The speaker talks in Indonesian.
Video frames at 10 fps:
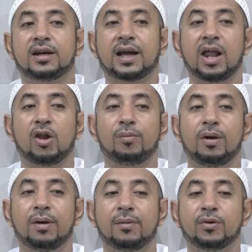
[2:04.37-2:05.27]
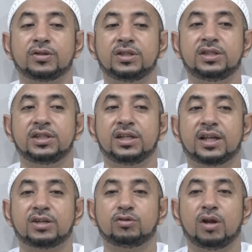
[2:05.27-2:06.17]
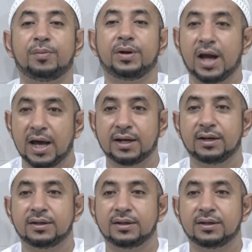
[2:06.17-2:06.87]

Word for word: Kalau memang posisi kita sudah benar,